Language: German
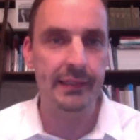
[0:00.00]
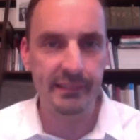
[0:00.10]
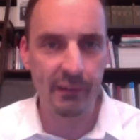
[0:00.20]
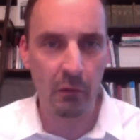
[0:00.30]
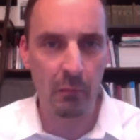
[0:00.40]
Das
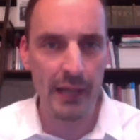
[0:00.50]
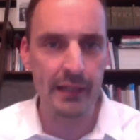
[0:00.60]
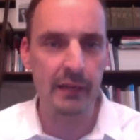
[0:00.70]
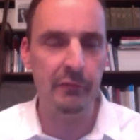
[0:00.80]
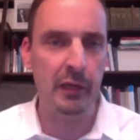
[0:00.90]
ist auch
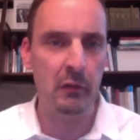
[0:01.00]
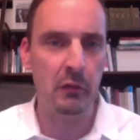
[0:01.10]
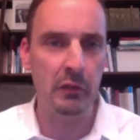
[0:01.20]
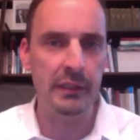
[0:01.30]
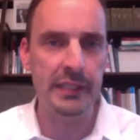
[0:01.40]
meine
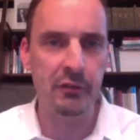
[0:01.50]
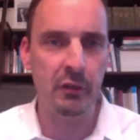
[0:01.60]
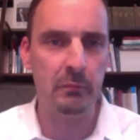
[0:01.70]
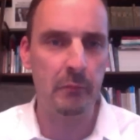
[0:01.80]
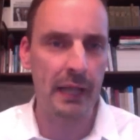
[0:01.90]
Empfehlung. Nicht
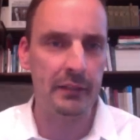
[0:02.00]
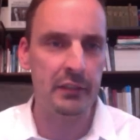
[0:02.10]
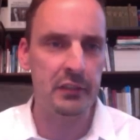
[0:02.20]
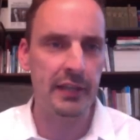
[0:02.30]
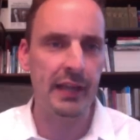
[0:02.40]

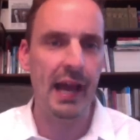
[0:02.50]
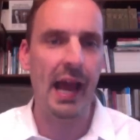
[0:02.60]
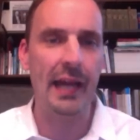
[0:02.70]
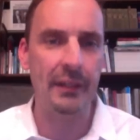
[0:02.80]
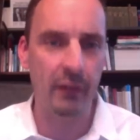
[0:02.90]
dogmatisch an
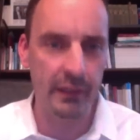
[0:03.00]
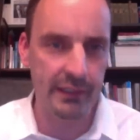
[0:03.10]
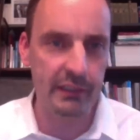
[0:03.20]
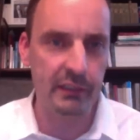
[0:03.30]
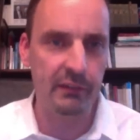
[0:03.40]
einer
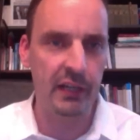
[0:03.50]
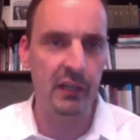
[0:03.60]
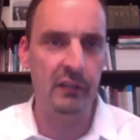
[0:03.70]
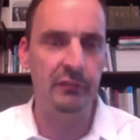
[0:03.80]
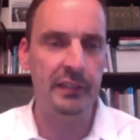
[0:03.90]

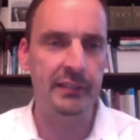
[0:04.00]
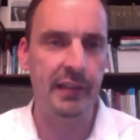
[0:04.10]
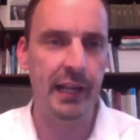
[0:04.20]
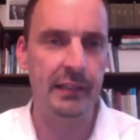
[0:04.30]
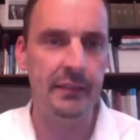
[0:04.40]
Energiequelle
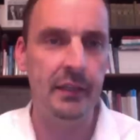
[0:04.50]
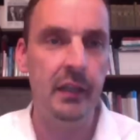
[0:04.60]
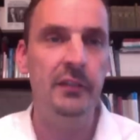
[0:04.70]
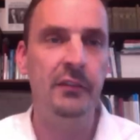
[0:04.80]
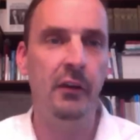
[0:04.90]
festhalten,
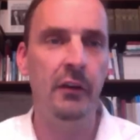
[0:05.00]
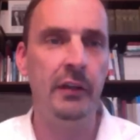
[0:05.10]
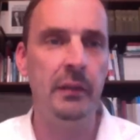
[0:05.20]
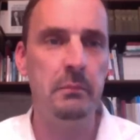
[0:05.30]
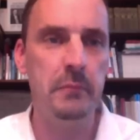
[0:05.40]

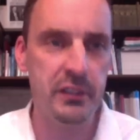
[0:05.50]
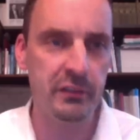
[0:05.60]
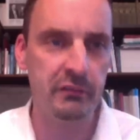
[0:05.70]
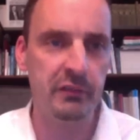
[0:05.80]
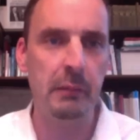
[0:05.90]
sondern
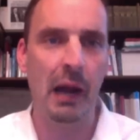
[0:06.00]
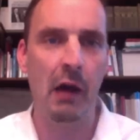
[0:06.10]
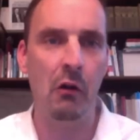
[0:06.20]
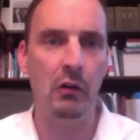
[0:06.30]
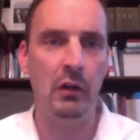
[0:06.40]
mischen. Wir
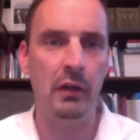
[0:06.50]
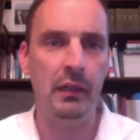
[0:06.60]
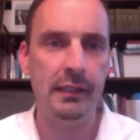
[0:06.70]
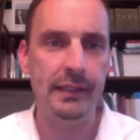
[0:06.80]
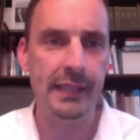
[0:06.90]
brauchen
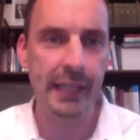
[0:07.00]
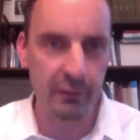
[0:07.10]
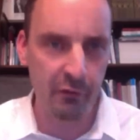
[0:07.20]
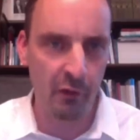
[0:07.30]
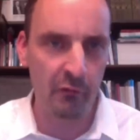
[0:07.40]

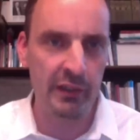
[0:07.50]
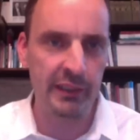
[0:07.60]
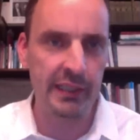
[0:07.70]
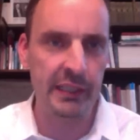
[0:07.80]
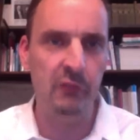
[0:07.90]
jede Form von
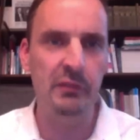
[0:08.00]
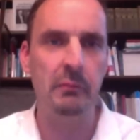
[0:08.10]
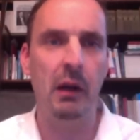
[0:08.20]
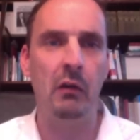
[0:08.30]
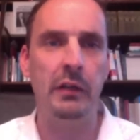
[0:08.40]
Energie und wir
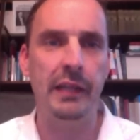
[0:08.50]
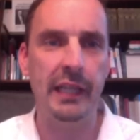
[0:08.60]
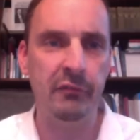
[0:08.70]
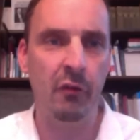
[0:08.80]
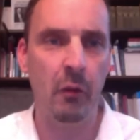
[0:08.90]
brauchen
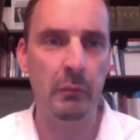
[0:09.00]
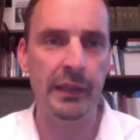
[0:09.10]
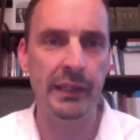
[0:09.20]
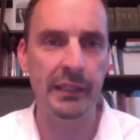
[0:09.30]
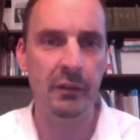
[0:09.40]
jede Form der
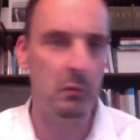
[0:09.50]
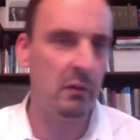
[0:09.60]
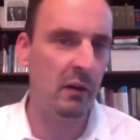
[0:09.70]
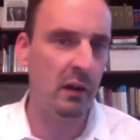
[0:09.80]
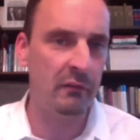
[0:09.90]
Energie noch
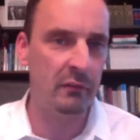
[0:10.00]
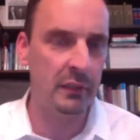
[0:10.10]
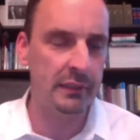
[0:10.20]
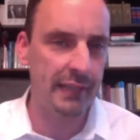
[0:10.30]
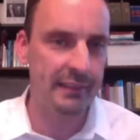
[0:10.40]
über
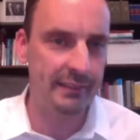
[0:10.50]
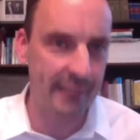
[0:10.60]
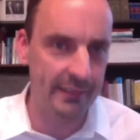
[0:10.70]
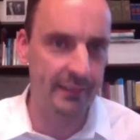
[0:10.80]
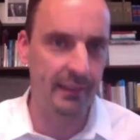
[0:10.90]

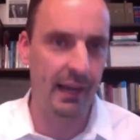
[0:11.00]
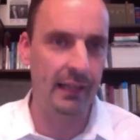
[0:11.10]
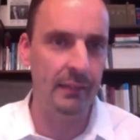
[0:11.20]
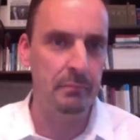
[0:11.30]
Jahrzehnte lang.